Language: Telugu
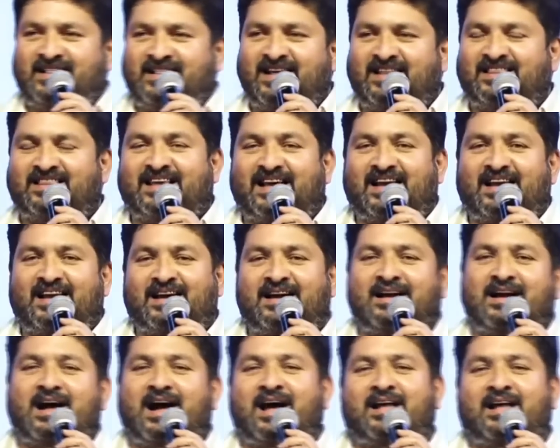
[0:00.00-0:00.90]
ఇది
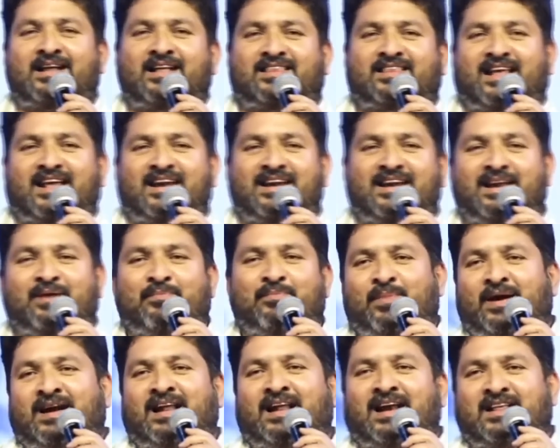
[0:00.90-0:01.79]
తెలంగాణ తల్లి
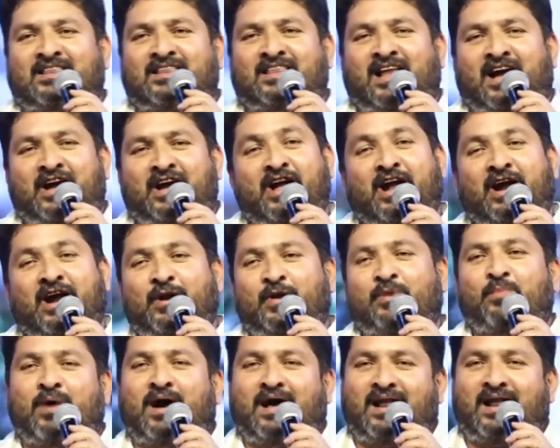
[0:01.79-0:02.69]
మెడల
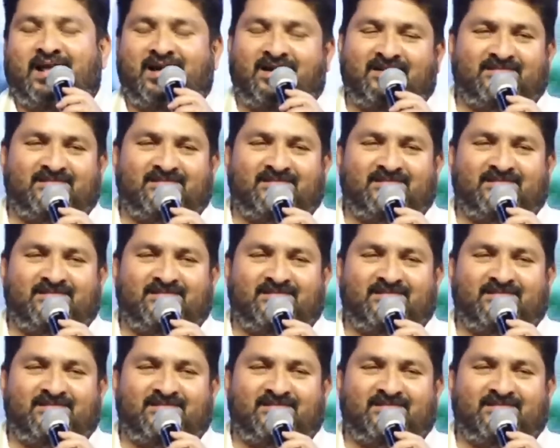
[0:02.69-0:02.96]
తంగేడు మాల